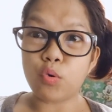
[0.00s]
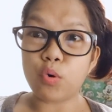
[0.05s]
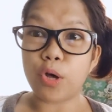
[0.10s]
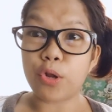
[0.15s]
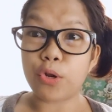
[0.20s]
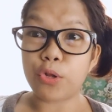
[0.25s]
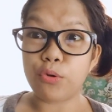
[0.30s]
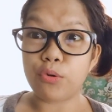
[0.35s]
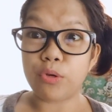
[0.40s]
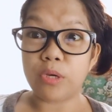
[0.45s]
kung
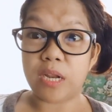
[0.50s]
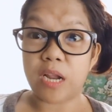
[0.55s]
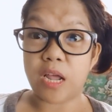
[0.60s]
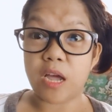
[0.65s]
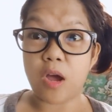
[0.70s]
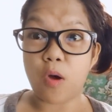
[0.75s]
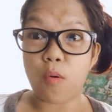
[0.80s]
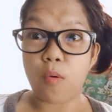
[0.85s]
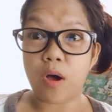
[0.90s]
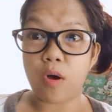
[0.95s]
ano yung
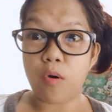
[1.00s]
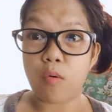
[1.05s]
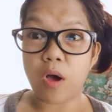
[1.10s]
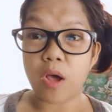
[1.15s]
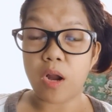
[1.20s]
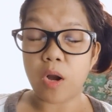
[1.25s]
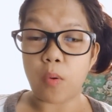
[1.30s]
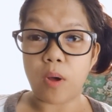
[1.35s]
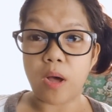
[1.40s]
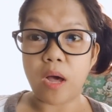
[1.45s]
ginagawa ko
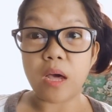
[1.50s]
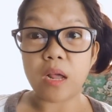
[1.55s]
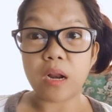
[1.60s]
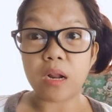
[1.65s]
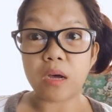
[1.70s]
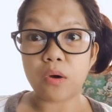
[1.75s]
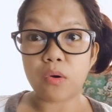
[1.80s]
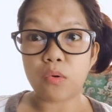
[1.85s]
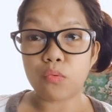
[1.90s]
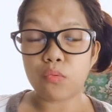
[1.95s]

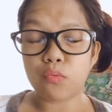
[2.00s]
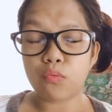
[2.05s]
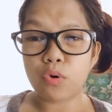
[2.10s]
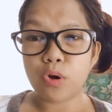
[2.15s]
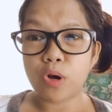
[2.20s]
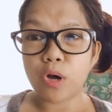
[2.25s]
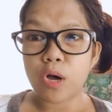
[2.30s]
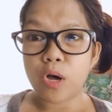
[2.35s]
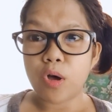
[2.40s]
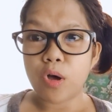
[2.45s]
araw-araw,
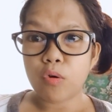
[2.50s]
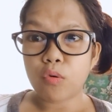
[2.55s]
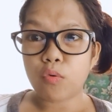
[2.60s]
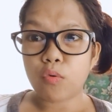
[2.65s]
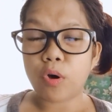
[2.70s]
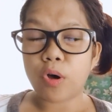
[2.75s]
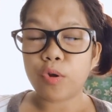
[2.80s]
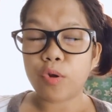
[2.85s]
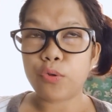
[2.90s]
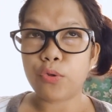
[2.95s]

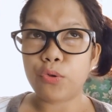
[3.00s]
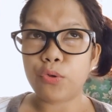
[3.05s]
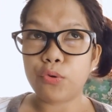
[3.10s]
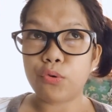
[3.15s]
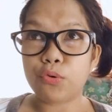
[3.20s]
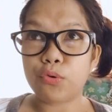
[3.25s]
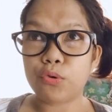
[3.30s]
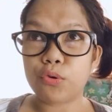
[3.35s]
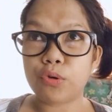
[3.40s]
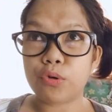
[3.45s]
kung ano
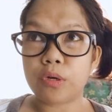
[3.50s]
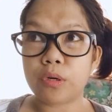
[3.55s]
yung